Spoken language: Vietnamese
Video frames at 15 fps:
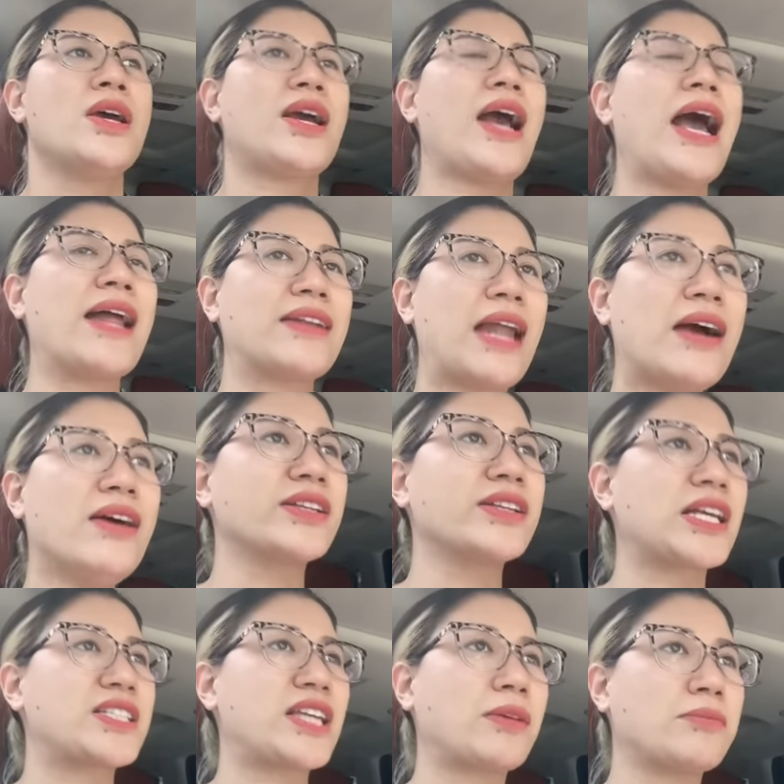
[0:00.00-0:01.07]
khả năng người
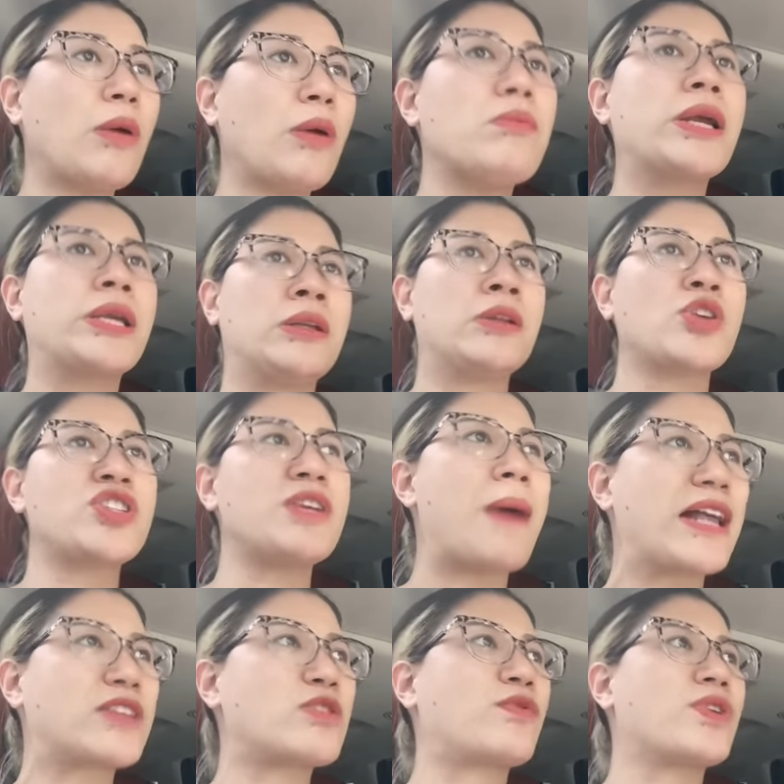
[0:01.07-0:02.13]
ta check móc mình, nó chỉ
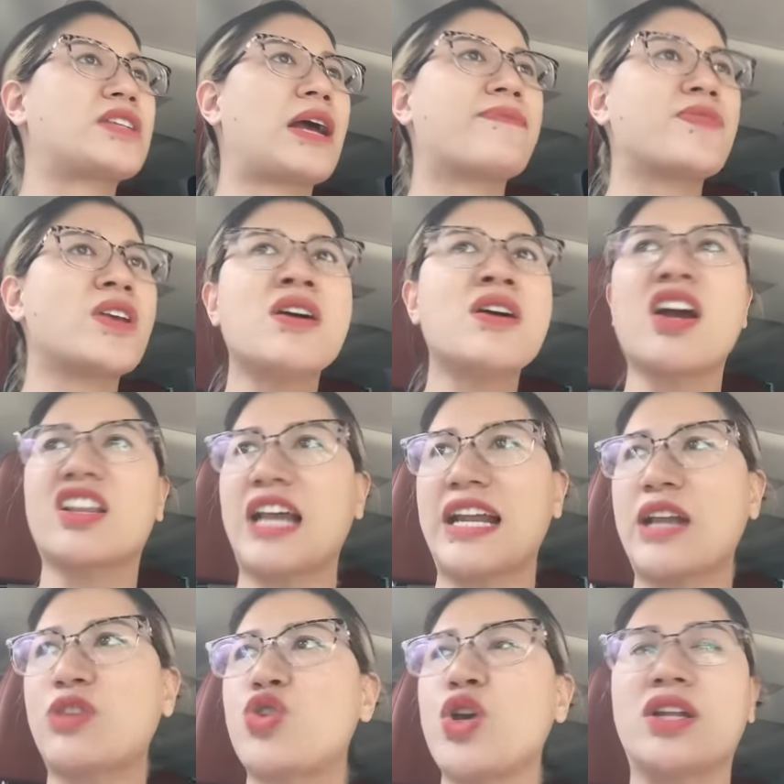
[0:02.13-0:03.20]
ba mươi phần trăm, nhưng người ta
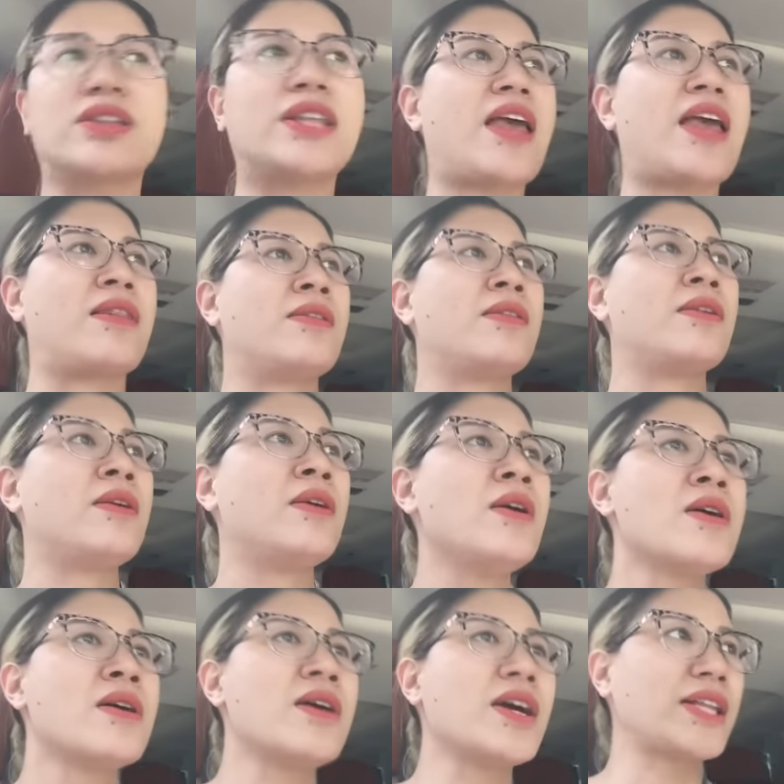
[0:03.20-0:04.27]
đã chuyển tiền.
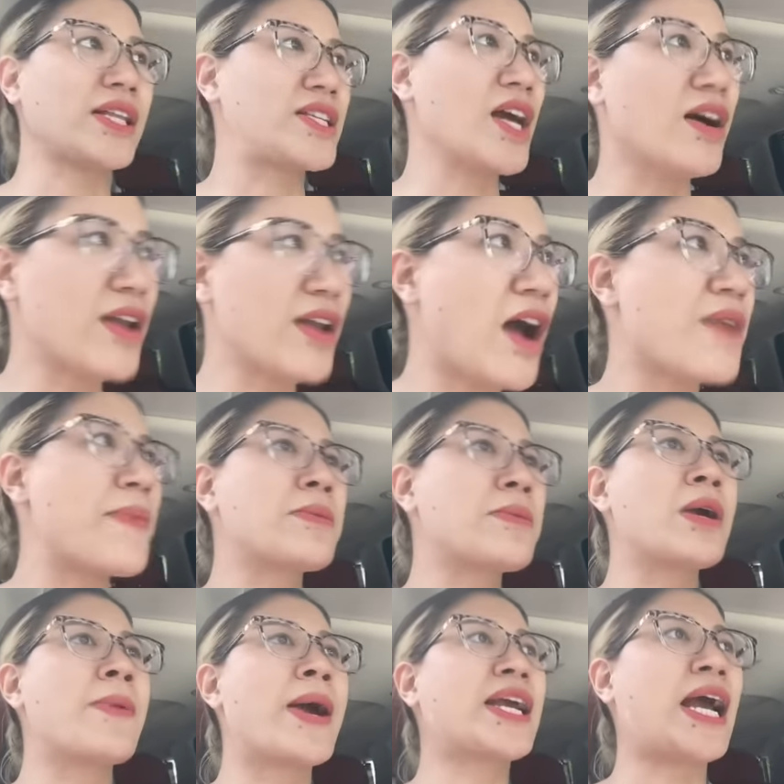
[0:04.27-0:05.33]
Người ta chờ đợi mình
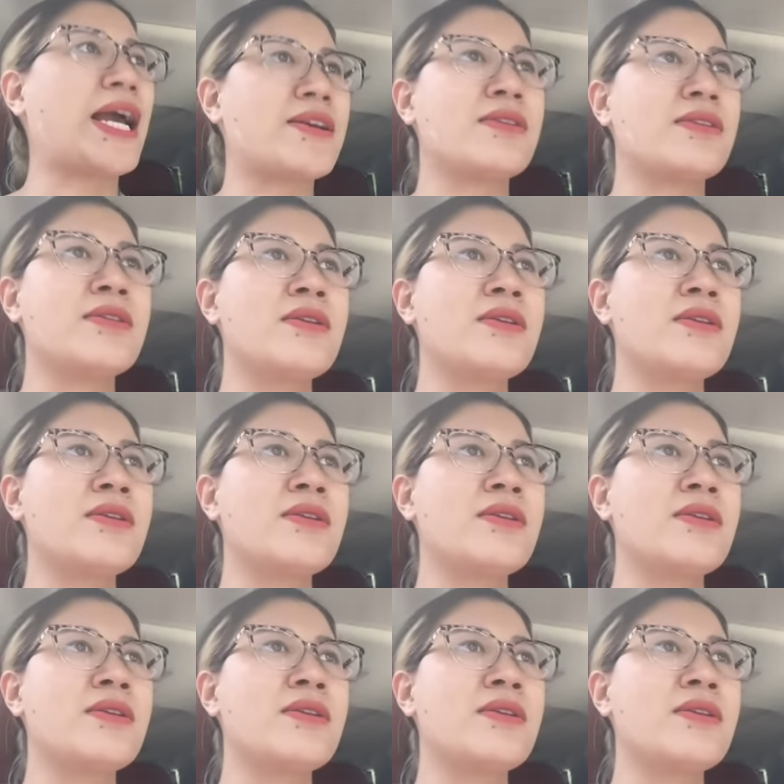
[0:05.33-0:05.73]
mười mấy ngày